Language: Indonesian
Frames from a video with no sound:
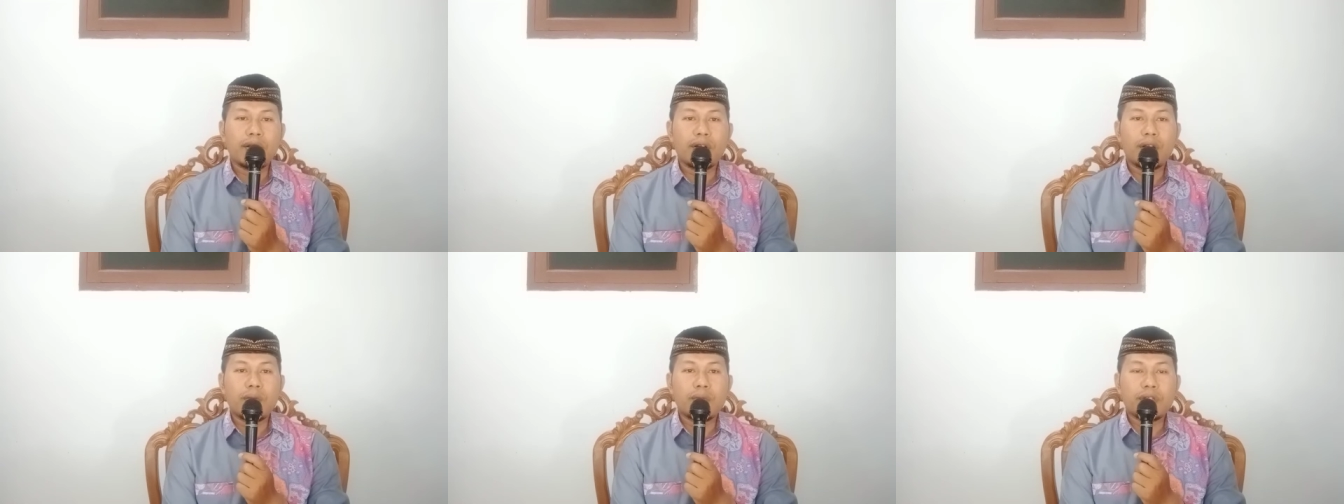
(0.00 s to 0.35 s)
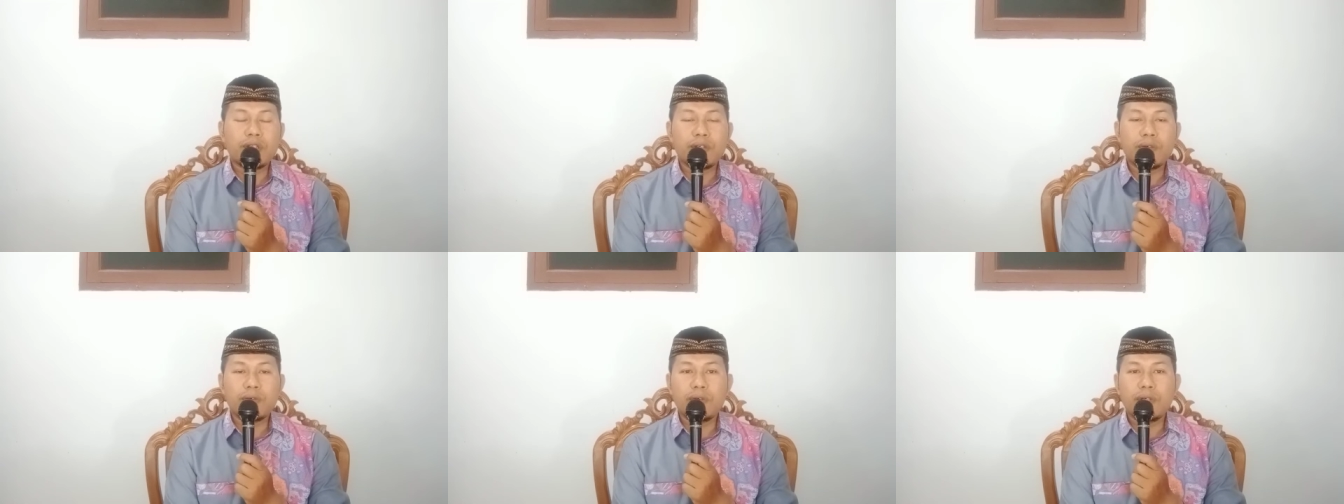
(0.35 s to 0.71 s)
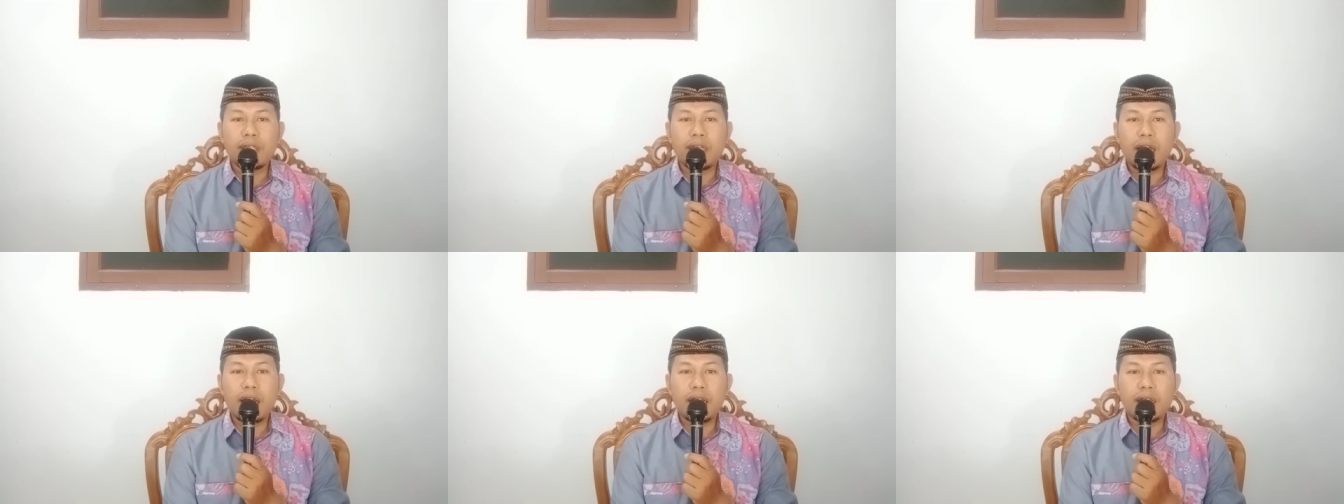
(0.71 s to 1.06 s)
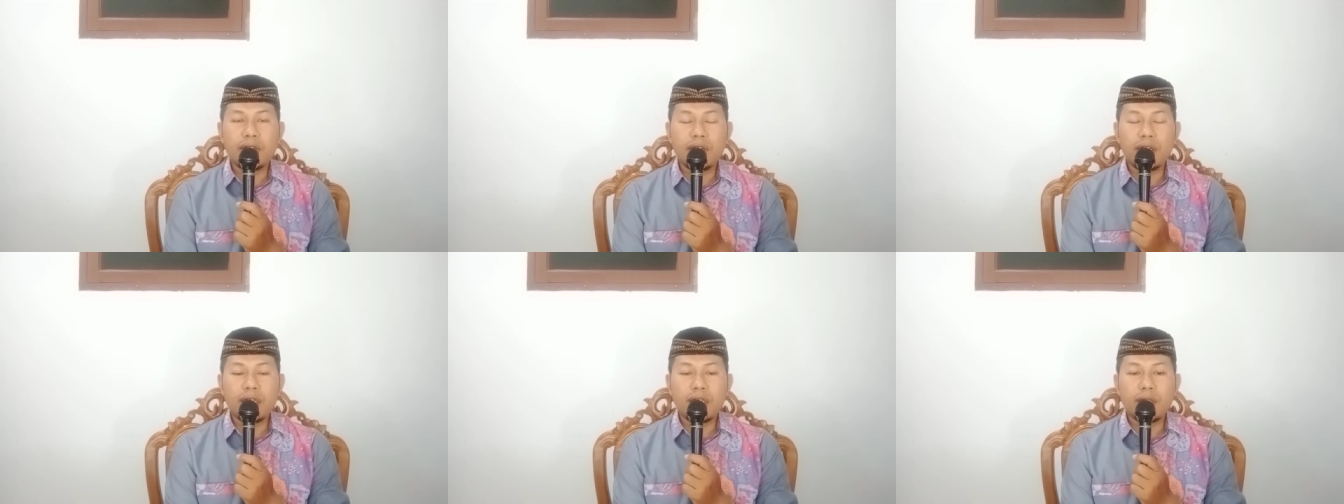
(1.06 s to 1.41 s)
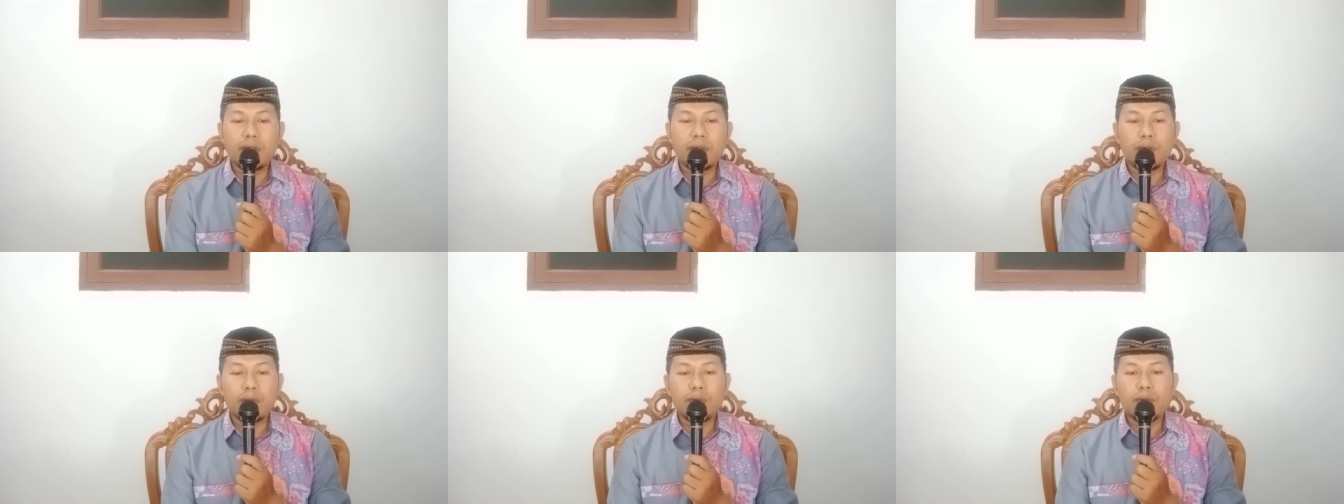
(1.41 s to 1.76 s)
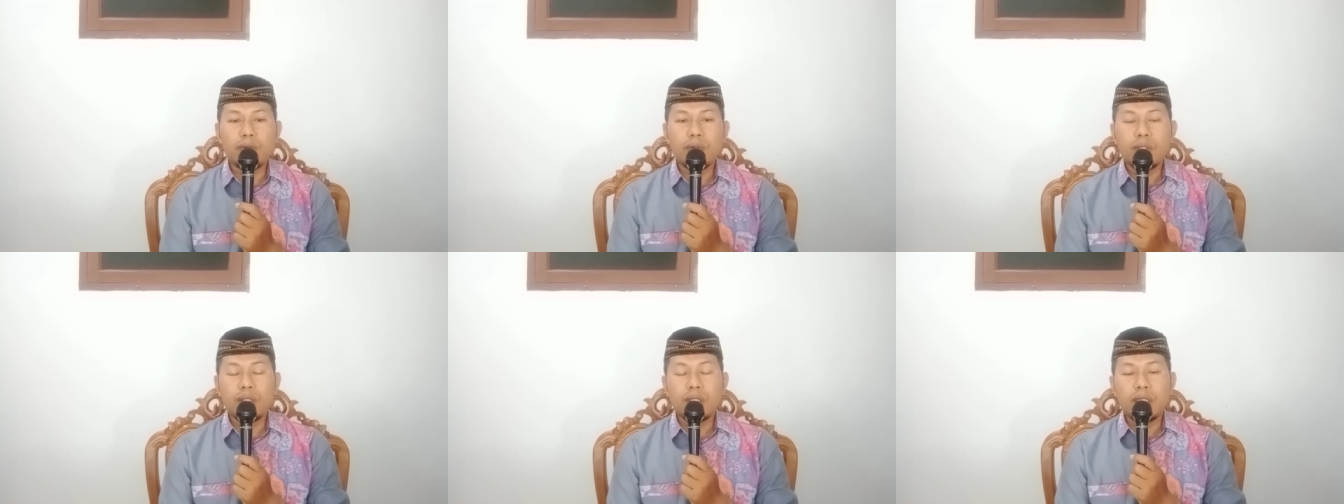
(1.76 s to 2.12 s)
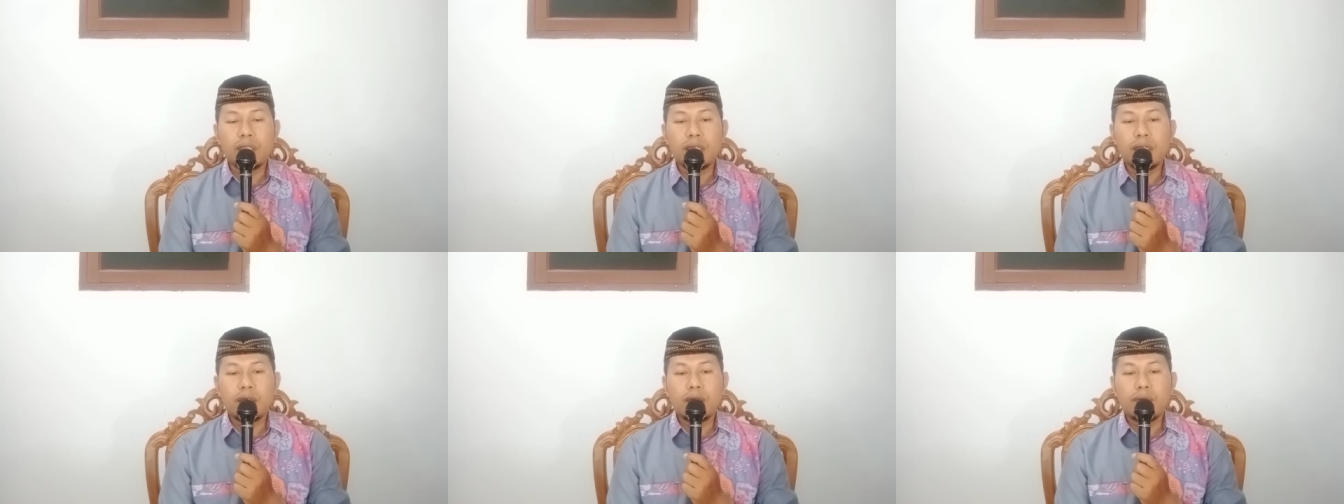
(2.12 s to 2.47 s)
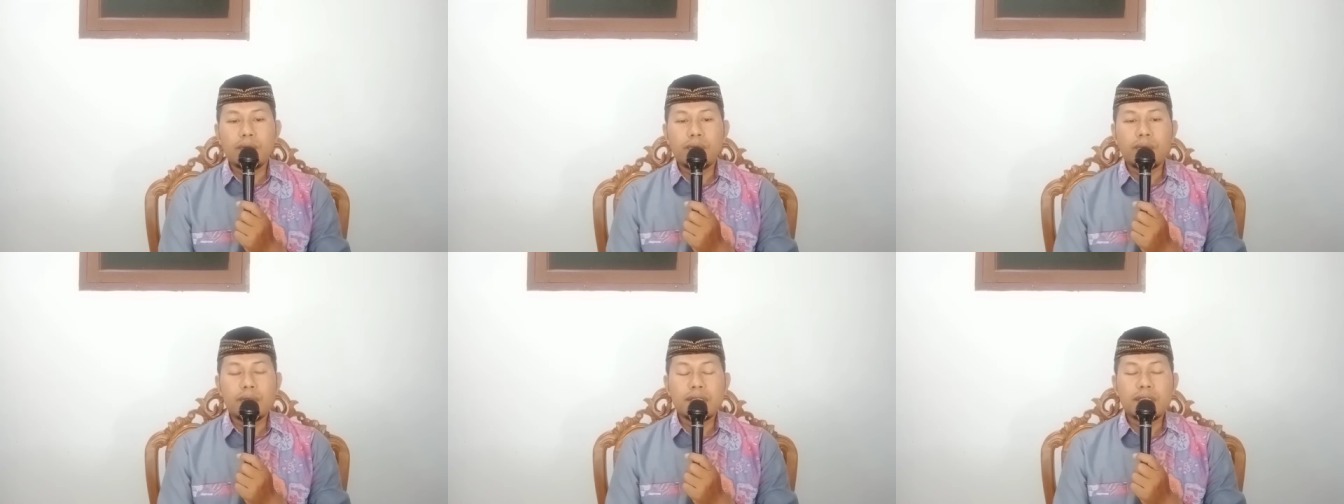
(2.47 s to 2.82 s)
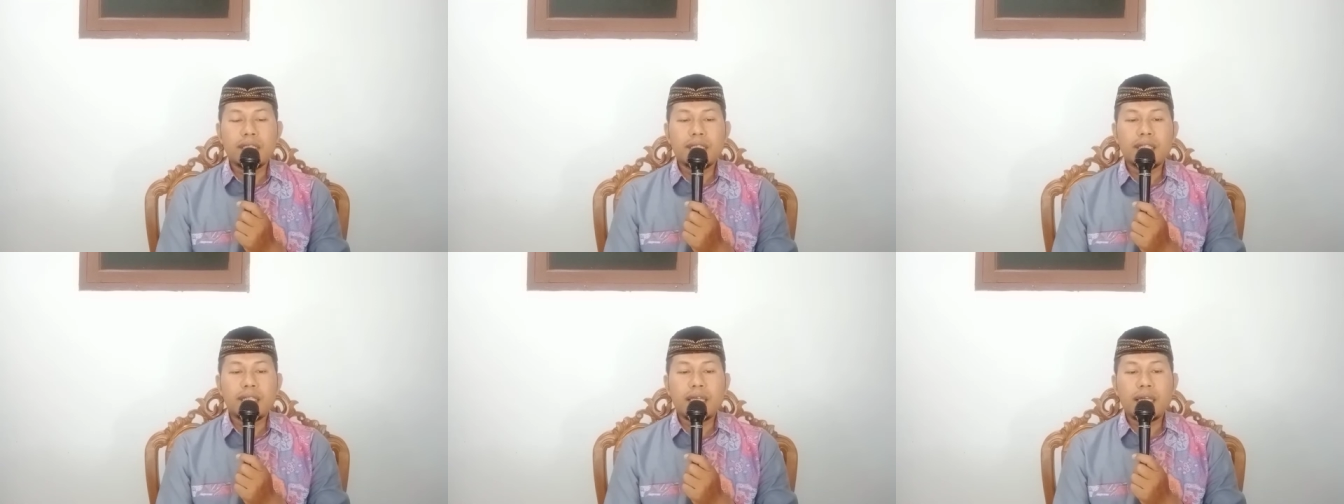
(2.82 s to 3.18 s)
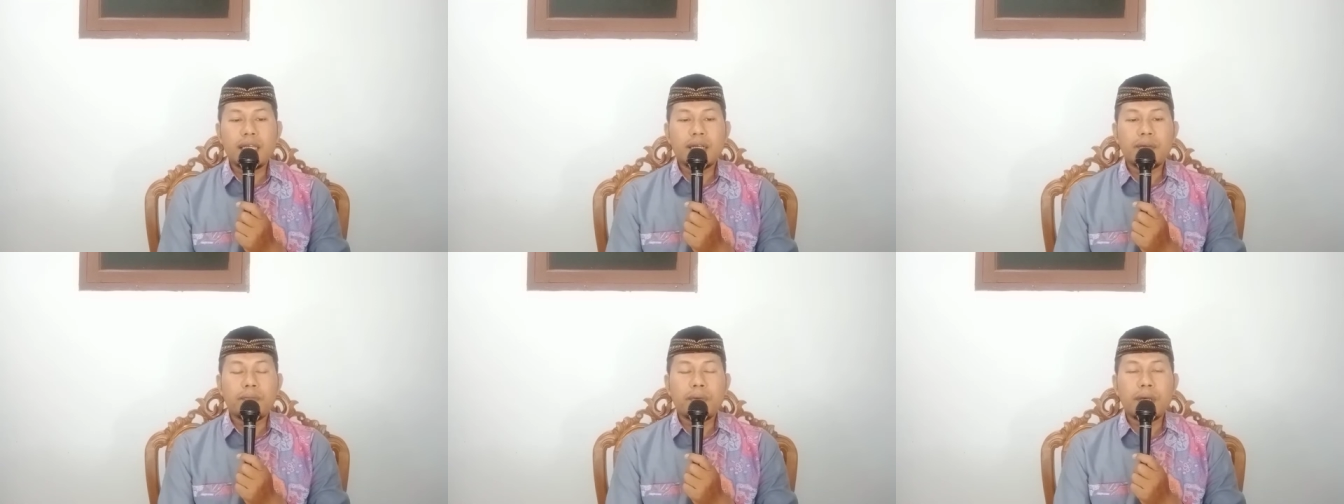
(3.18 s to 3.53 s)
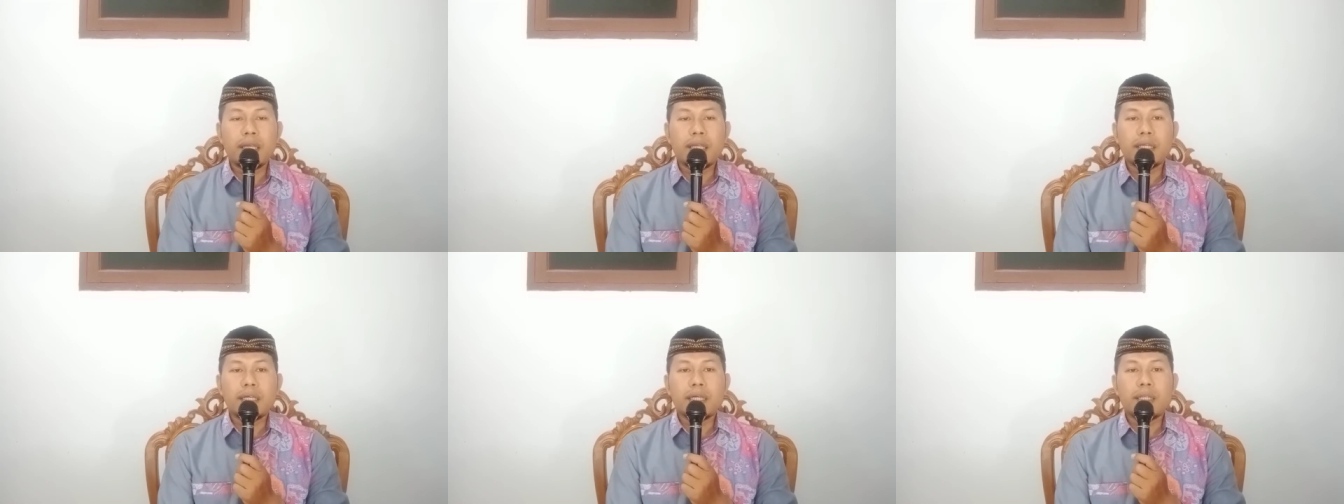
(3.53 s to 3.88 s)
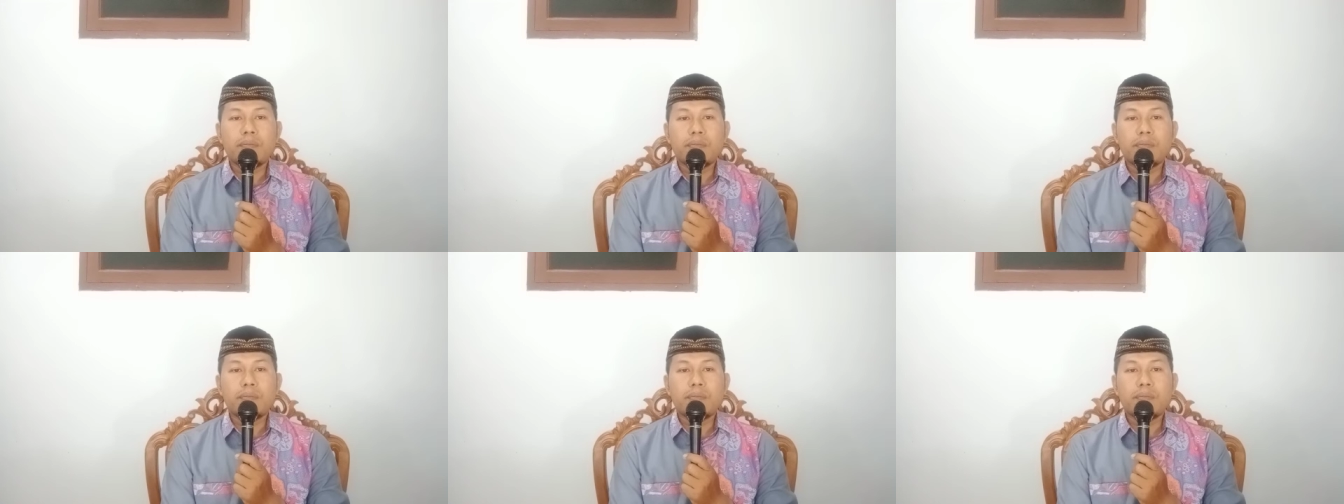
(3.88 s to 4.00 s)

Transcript: Sesungguhnya Allah itu mencintai kebaikan,